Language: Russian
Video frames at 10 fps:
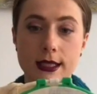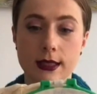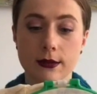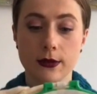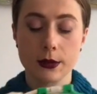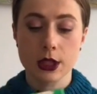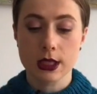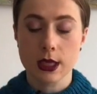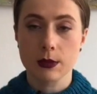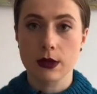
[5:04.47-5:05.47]
вообще
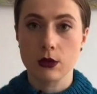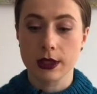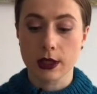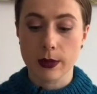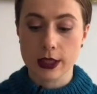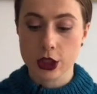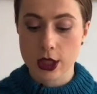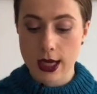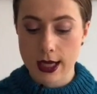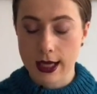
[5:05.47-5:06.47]
схема довольно-таки
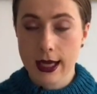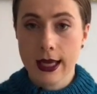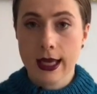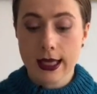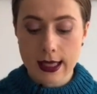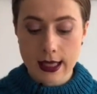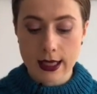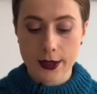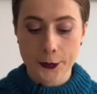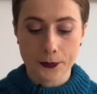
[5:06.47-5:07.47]
большая, и,
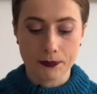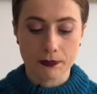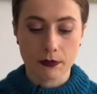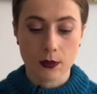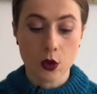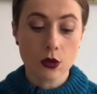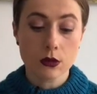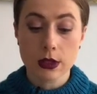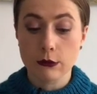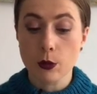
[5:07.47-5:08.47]
эм,
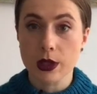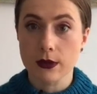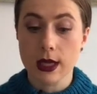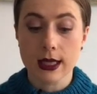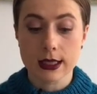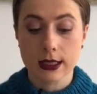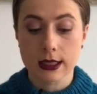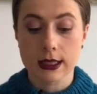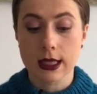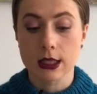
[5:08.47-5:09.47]
но все равно продвигается она
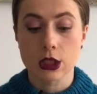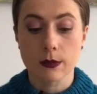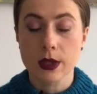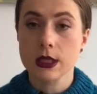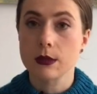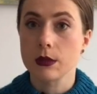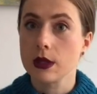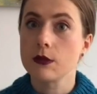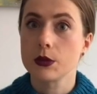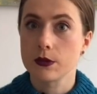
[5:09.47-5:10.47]
достаточно быстро,
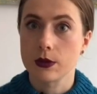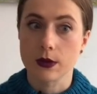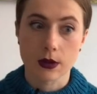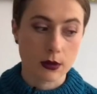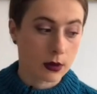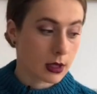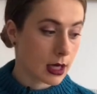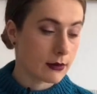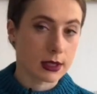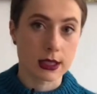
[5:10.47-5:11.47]
мне, в общем-то,
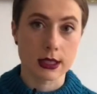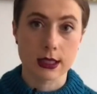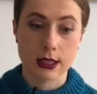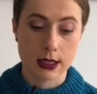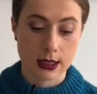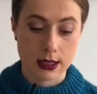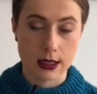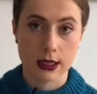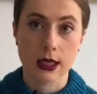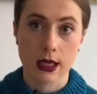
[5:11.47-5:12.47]
нравится, с,
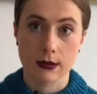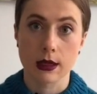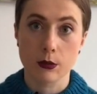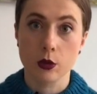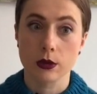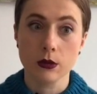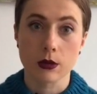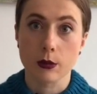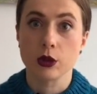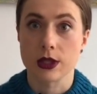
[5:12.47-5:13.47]
э, как работ, ну,
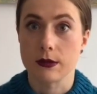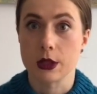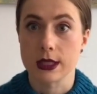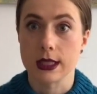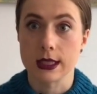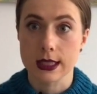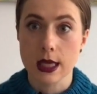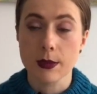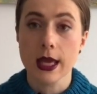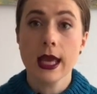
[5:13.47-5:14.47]
работать вообще с этой
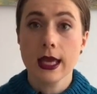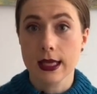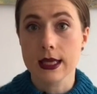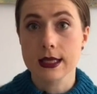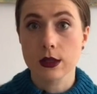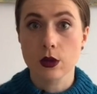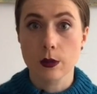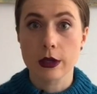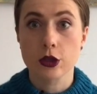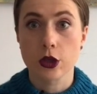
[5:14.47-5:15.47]
схемой. Есть одно
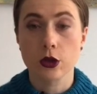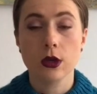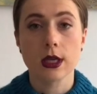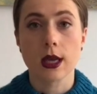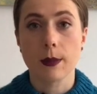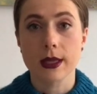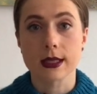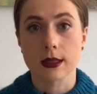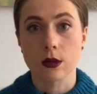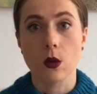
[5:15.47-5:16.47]
небольшое но, и опять
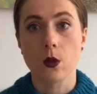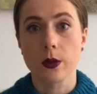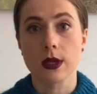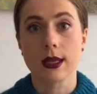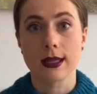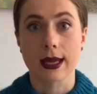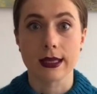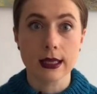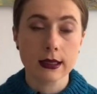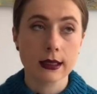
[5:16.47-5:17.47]
это но у меня на
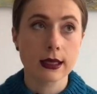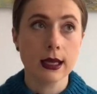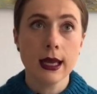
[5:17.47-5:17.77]
нитках.